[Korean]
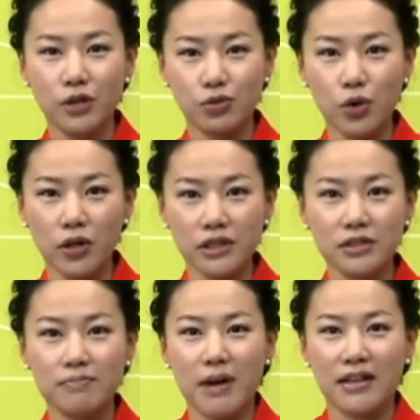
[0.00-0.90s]

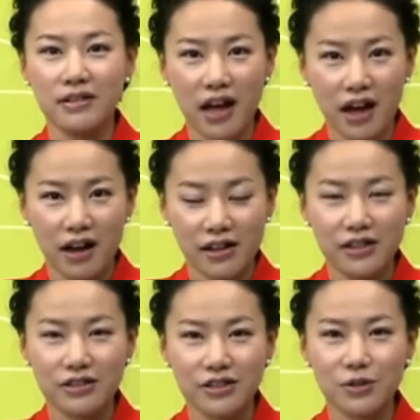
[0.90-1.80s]
또는
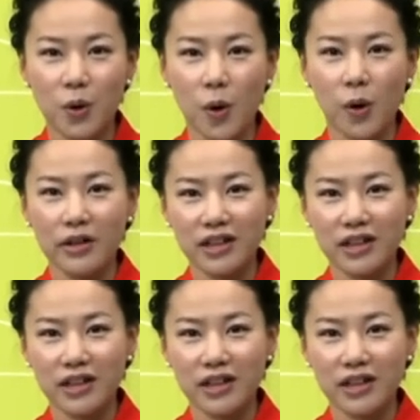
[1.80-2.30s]
많다라는 뜻이고